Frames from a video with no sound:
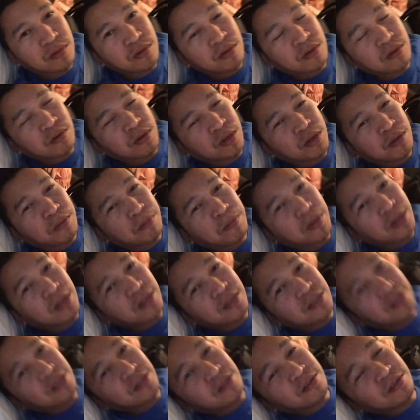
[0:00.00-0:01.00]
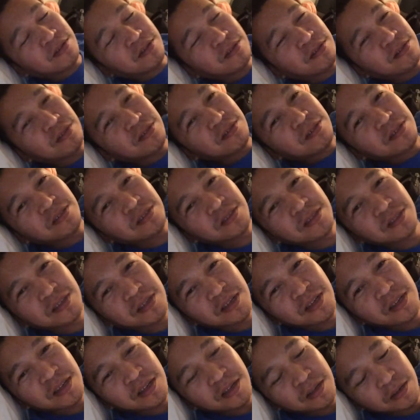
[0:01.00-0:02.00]
okay yung place na to.
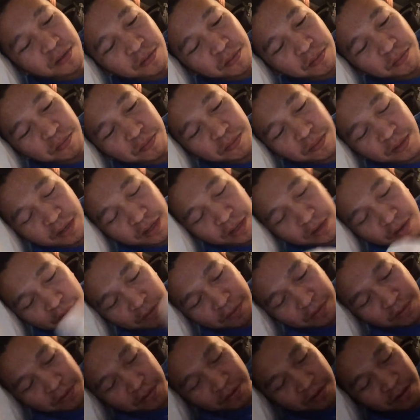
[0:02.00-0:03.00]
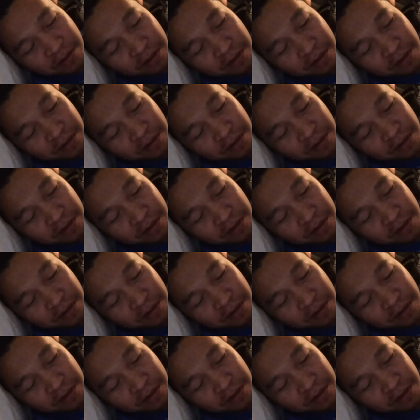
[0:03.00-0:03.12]
Pero,